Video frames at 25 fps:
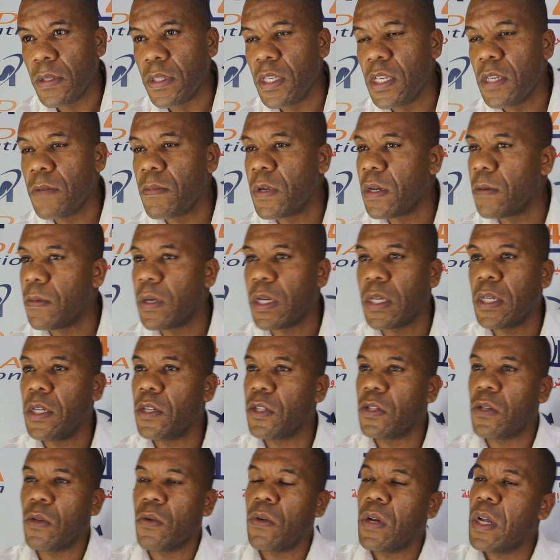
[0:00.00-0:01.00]
ديما ما
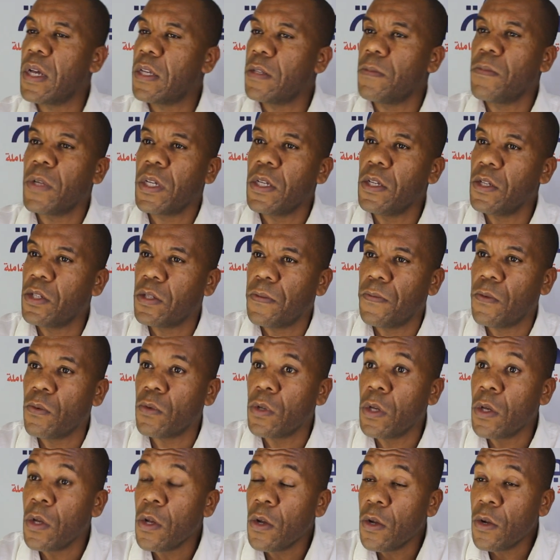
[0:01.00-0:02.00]
كاينش الخلاص ما كاينش
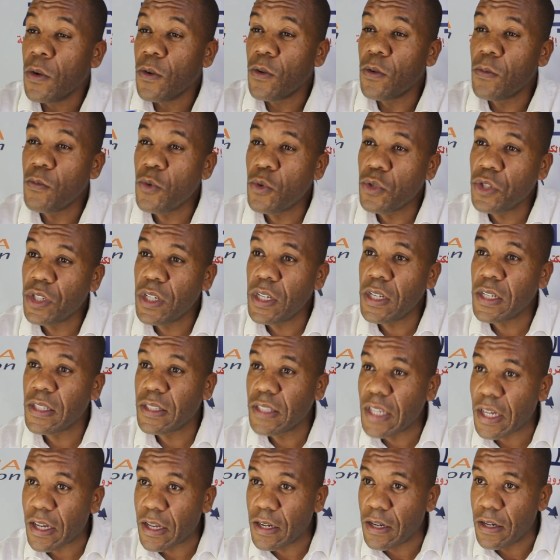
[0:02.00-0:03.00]
والمشكل
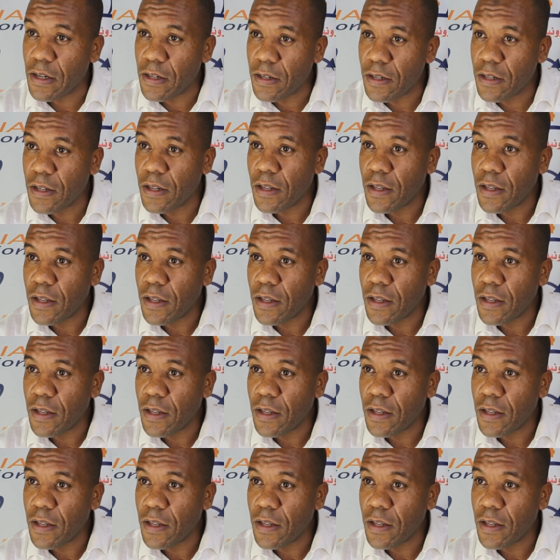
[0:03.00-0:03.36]
الدخل